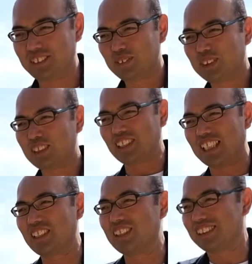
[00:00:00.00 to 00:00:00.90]
うん、なんかちょっと
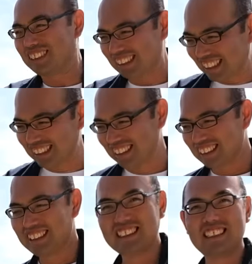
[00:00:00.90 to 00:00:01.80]
見分け方なんですか
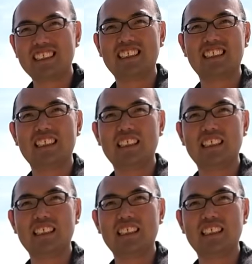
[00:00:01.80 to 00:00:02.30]
何番とか。